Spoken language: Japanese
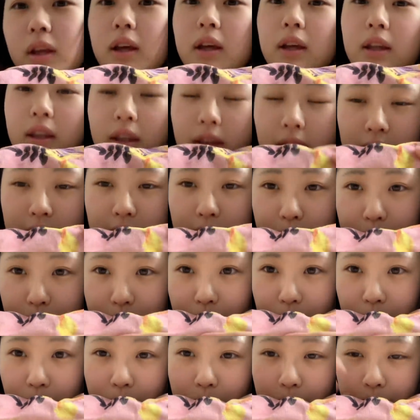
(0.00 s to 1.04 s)
ね、こ
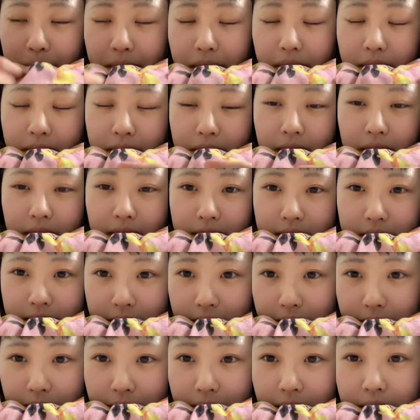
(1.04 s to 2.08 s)
のノーメイクでさよ
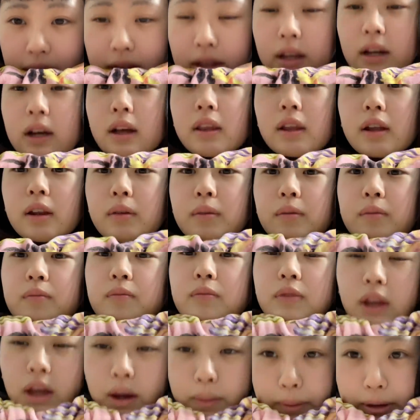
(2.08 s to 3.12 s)
ならってかなり
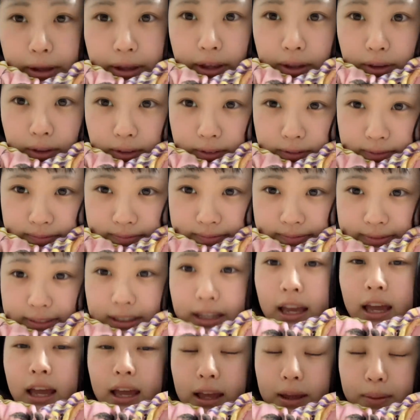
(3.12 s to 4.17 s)
やばいけど、
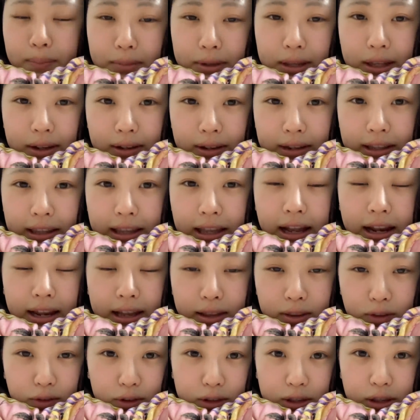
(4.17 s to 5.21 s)
見てくれてありがとう
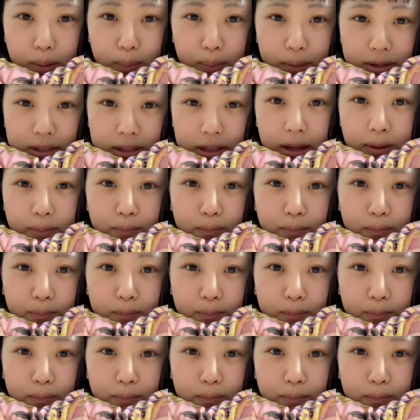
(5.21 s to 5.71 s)
ございました。